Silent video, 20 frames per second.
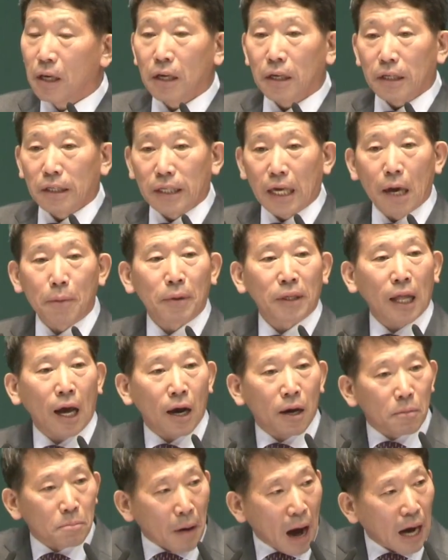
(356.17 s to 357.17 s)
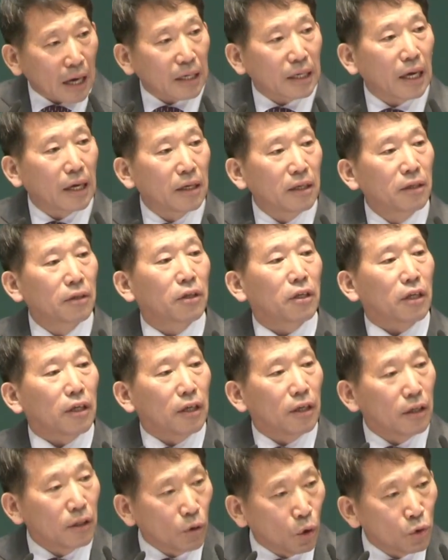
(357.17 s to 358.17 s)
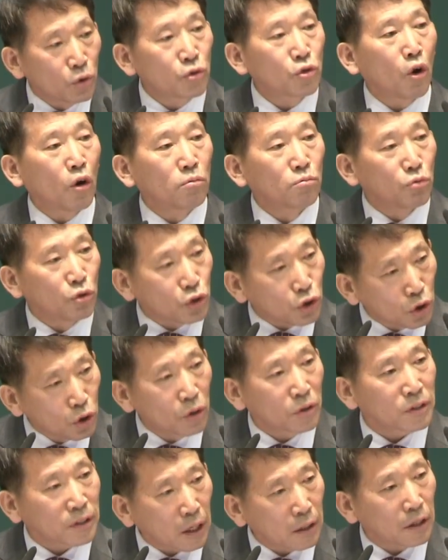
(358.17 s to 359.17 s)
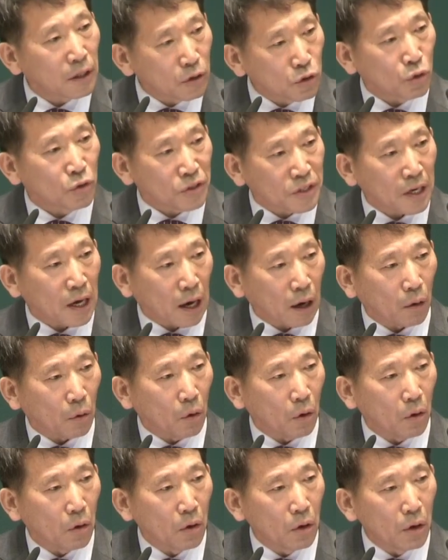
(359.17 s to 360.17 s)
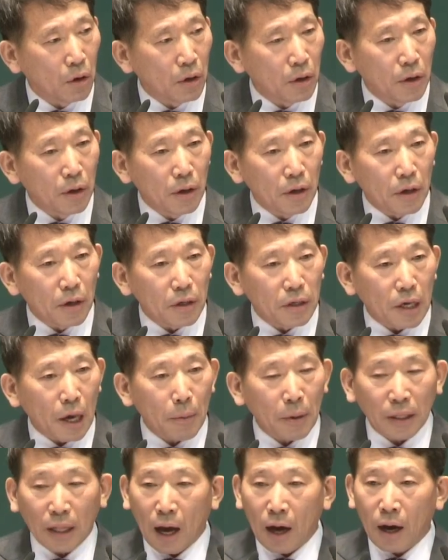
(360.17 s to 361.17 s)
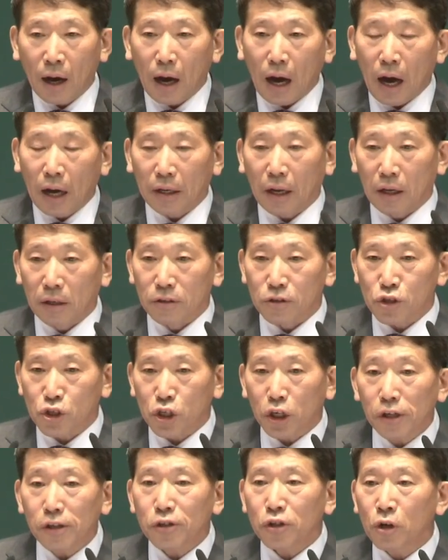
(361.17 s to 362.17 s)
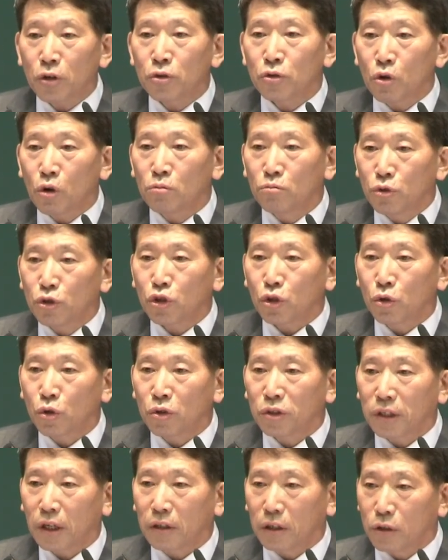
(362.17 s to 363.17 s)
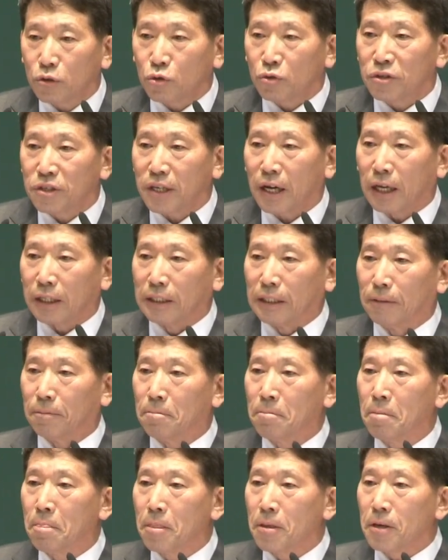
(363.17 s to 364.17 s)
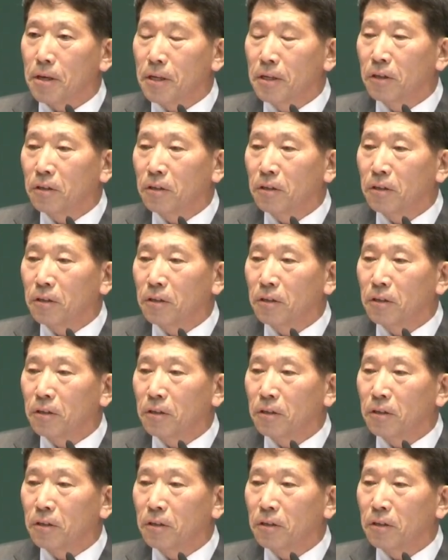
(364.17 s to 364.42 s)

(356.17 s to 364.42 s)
예배당 밖에는 이론적 무신론자들이 존재하고 예배당 안에는 실천적 무신론자들이 존재하는 이런